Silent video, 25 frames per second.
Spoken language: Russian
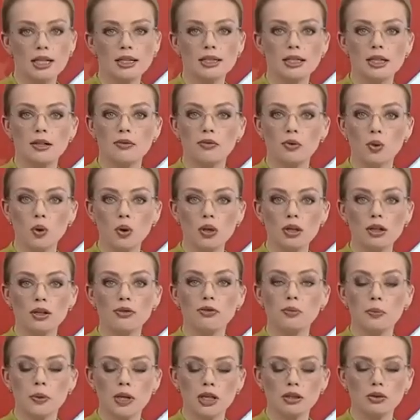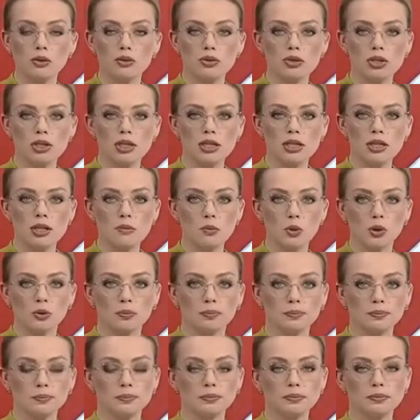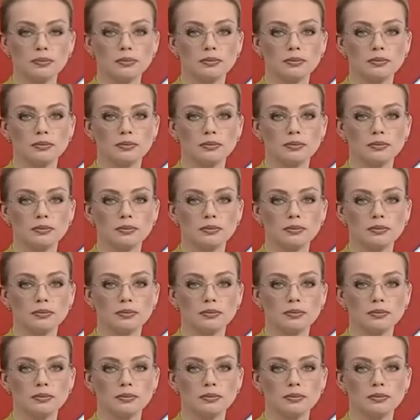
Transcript: Алексей Волков продолжит тему.